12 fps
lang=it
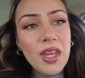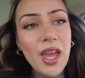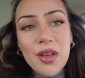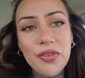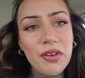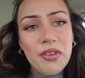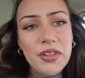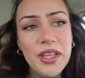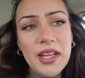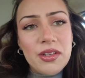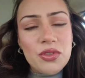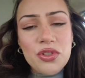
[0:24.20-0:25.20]
e farvi
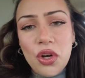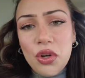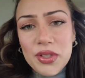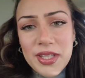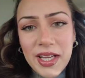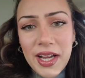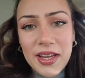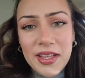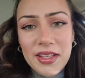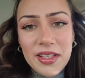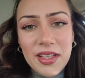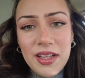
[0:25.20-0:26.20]
vedere, non so, cose
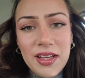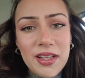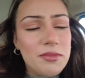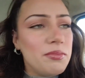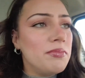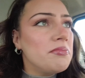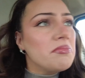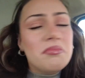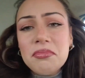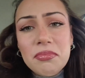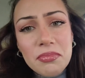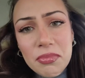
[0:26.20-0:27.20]

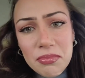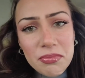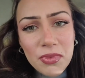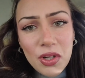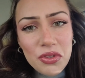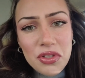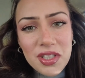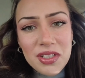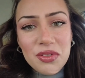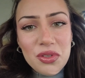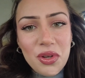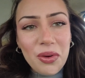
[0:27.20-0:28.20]
carine, così
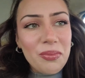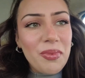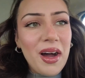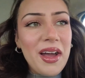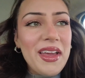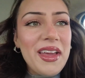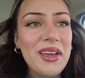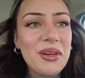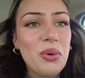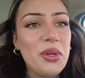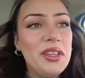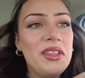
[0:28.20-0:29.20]
insomma, e
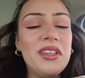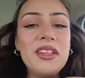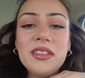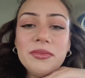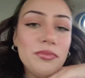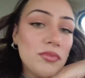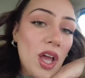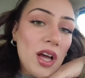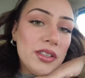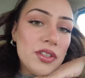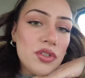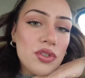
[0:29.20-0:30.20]
quindi
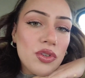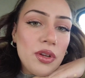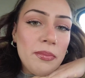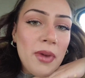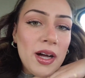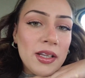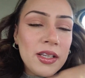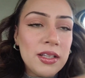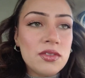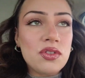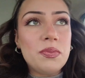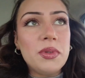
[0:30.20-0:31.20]
adesso sono in macchina,
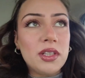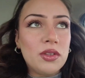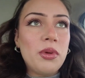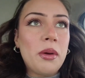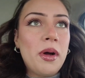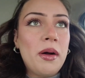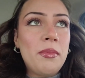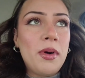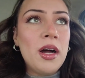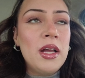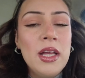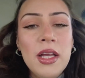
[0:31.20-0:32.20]
sto aspettando mia mamma
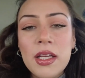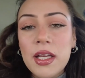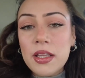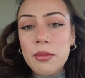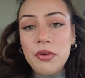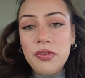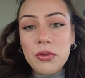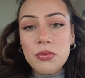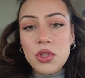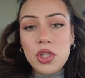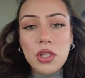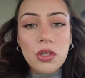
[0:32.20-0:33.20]
che andiamo a fare un
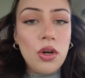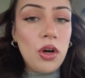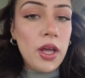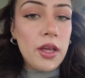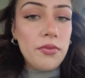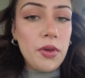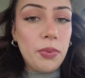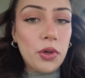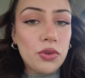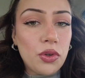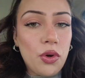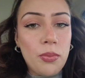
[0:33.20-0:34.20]
giro e vi
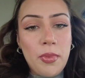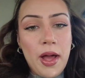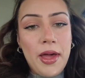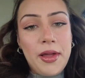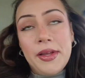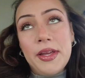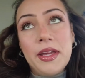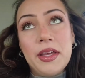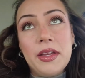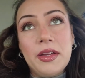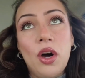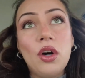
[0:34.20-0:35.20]
porto con me
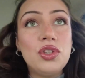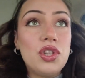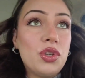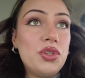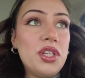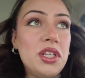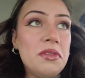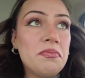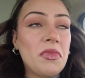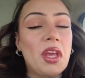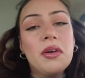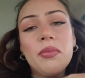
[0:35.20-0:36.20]
e oggi così,
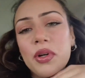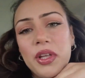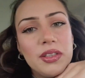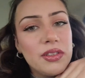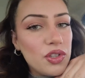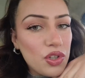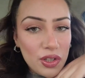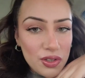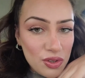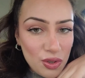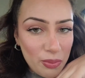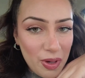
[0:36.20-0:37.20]
poi gli altri giorni
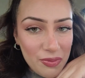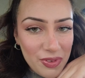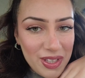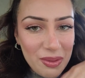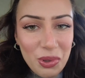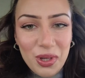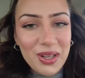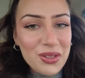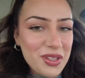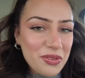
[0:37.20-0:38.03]
insomma vediamo che cosa